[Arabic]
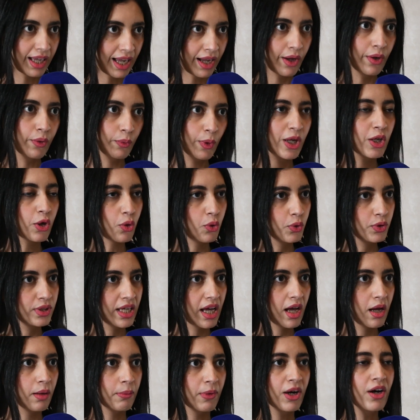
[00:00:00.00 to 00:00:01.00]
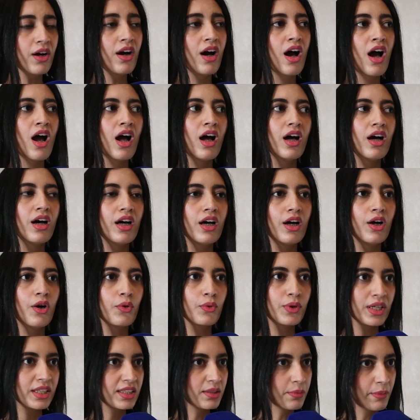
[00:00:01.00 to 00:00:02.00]
والقدامى
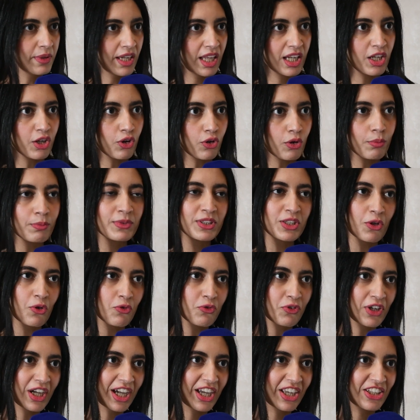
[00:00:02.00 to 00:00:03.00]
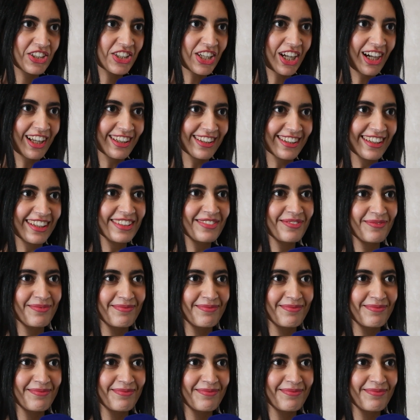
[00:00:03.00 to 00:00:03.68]
وكنتمنى لكم التوفيق إن شاء الله